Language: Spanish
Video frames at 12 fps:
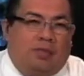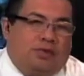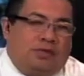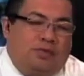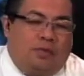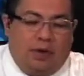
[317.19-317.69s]

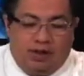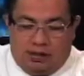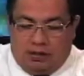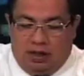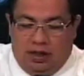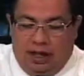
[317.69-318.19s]
por
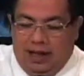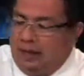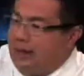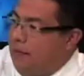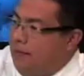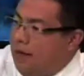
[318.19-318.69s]
supuesto,
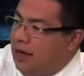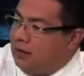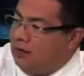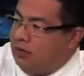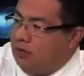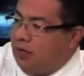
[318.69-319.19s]
el, tema
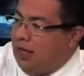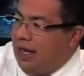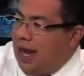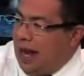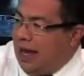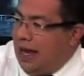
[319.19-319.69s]
sin duda
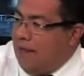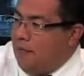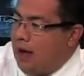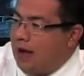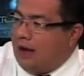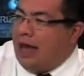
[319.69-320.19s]
de la
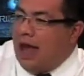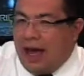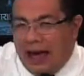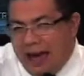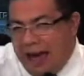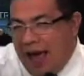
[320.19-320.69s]
quema que,